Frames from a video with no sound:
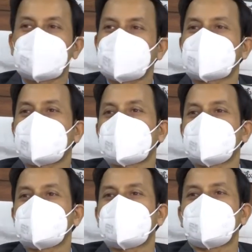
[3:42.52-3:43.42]
నుంచి స్టార్ట్
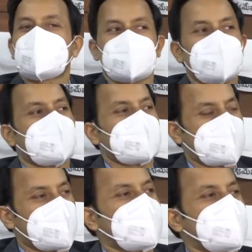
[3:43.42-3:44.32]
అయింది కాబట్టి అది కూడా
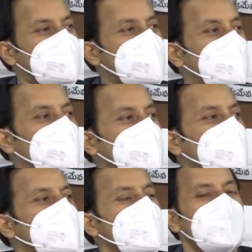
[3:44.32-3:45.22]
స్ట్రెంథన్ చేసుకుంటూ
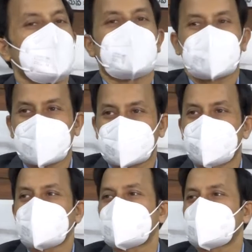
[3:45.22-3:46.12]

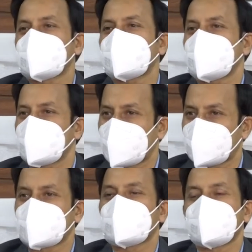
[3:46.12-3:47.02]
ప్రకాశం డిస్టిక్ ఈ
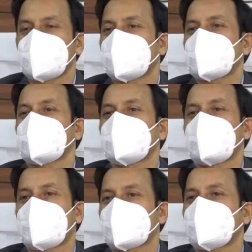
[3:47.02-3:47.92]
అటువంటి ఇటువంటి
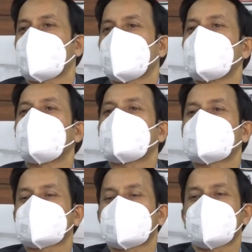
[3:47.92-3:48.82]
కార్యక్రమాల
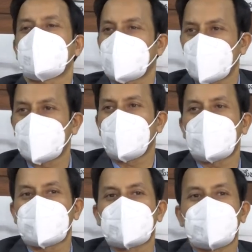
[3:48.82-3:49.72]
ఇంప్లిమెంటేషన్లో ఒక రోల్
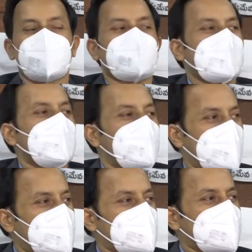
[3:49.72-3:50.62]
మోడల్గా
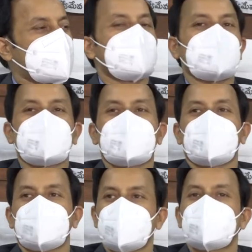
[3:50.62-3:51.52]
మన స్టేట్లో కూడా
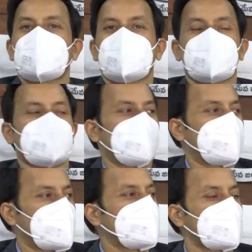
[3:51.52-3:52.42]
గుర్తు
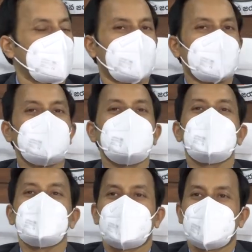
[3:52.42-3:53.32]
గుర్తు రావాలి
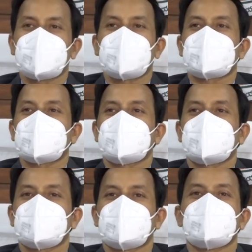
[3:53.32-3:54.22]
ఈ కార్యక్రమం